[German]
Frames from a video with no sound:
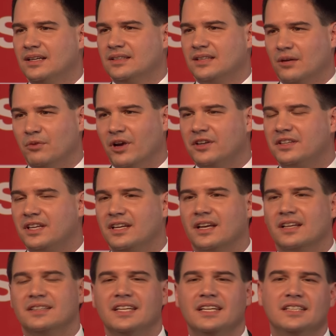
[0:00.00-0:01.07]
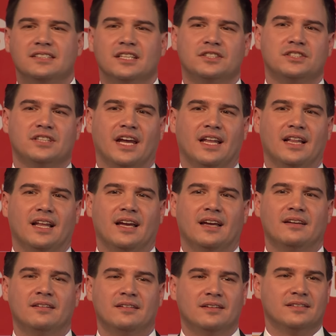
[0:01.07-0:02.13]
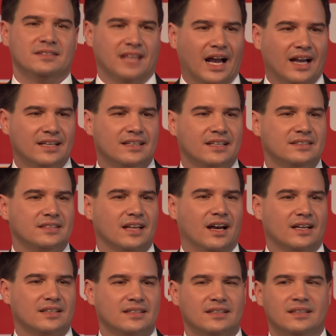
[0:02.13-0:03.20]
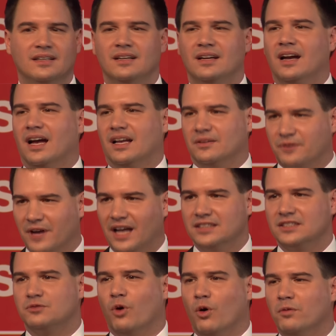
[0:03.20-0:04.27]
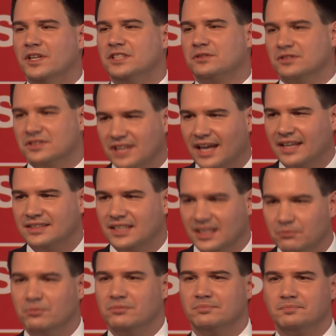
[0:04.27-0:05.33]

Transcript: dann möchte ich an dieser Stelle Danke sagen an Franz Woves und sein Team.